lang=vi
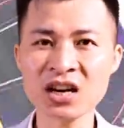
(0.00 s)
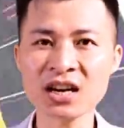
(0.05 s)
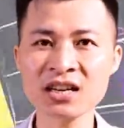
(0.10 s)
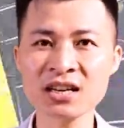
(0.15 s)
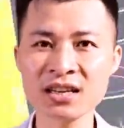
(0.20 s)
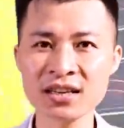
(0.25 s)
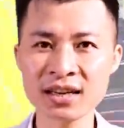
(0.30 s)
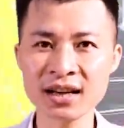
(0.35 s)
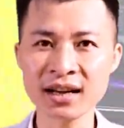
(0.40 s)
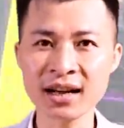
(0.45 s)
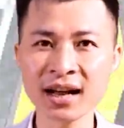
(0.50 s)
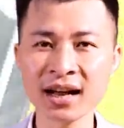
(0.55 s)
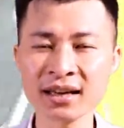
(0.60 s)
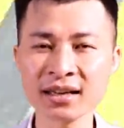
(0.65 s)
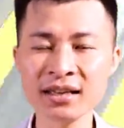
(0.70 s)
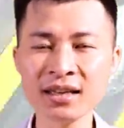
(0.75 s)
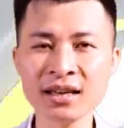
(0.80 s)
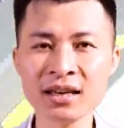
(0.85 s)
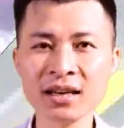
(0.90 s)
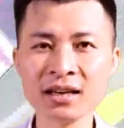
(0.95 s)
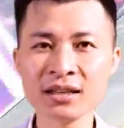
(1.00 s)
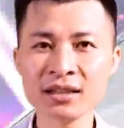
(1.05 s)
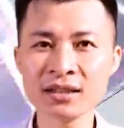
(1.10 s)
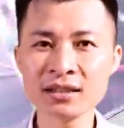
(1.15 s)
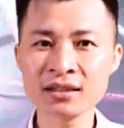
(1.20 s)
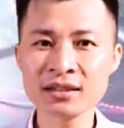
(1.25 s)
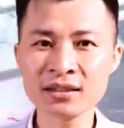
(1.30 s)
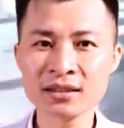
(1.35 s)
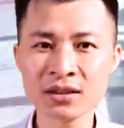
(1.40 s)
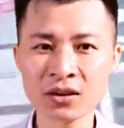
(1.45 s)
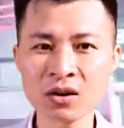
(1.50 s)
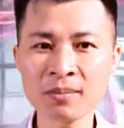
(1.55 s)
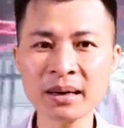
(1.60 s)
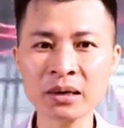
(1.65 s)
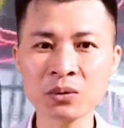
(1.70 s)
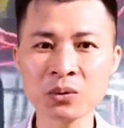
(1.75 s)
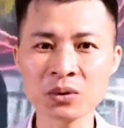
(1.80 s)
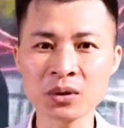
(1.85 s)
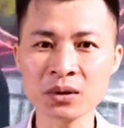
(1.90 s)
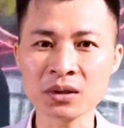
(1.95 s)
Trong top mười mẫu xe ăn khách nhất thị
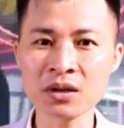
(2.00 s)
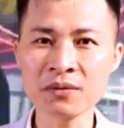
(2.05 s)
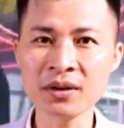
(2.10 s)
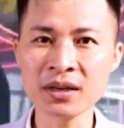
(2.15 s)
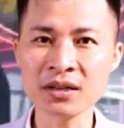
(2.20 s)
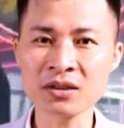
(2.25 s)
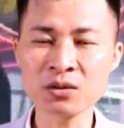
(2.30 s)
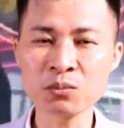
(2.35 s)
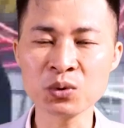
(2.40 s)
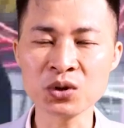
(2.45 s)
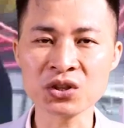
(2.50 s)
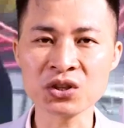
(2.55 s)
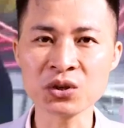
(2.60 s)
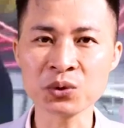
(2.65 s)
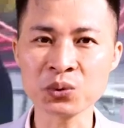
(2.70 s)
trường những năm gần đây,